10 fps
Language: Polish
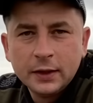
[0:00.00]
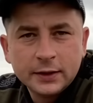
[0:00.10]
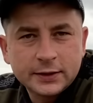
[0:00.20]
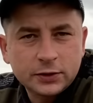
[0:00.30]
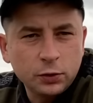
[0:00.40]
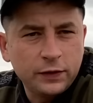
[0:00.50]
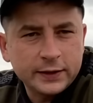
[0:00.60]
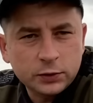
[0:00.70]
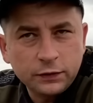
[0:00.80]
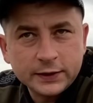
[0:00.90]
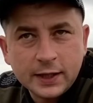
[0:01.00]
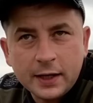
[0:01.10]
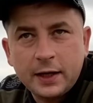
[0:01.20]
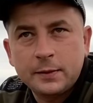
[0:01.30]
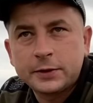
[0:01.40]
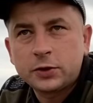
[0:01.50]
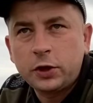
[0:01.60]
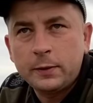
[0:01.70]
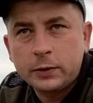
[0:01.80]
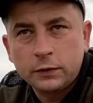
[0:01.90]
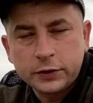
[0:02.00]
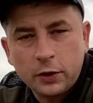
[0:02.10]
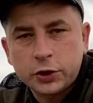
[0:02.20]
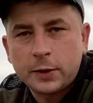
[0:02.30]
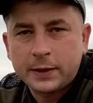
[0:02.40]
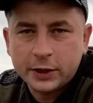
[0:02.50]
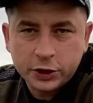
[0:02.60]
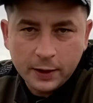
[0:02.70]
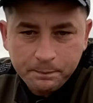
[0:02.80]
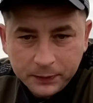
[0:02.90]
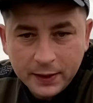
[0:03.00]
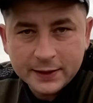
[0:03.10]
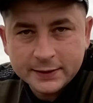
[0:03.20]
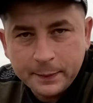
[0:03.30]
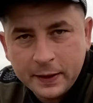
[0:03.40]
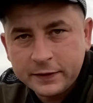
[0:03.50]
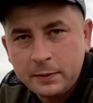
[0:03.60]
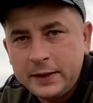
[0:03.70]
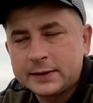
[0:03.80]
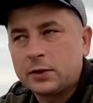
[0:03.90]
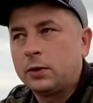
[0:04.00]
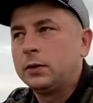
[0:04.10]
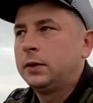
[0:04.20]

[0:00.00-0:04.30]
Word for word: stówę, stówę z hakiem, 100 km z groszem, także jest naprawdę blisko.